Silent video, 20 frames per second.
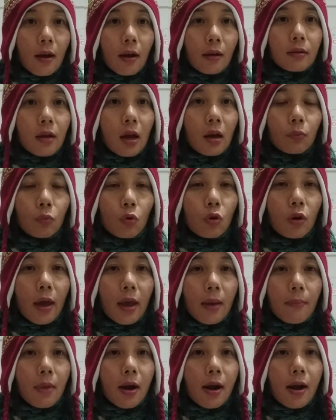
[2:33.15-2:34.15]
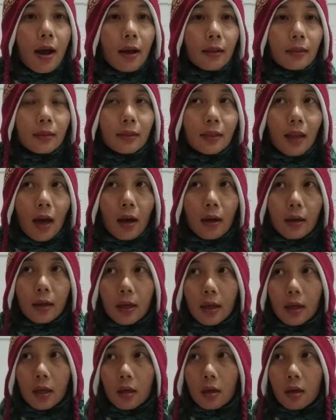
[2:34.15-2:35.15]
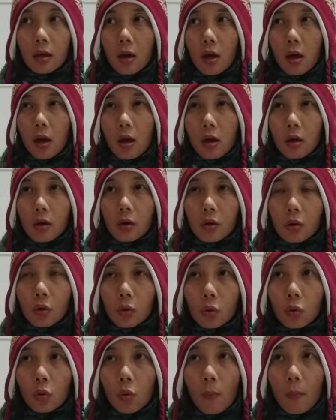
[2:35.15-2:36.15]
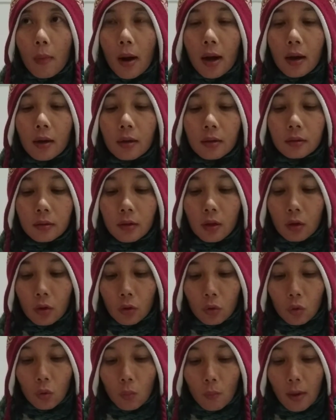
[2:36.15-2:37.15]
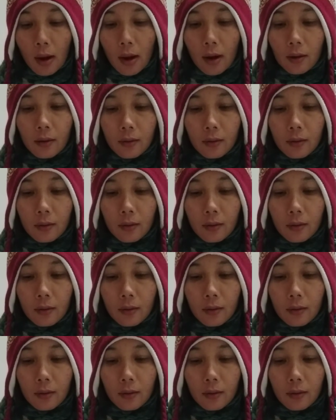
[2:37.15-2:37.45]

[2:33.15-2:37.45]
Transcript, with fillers: dan mulai mendatangi rumah-rumah.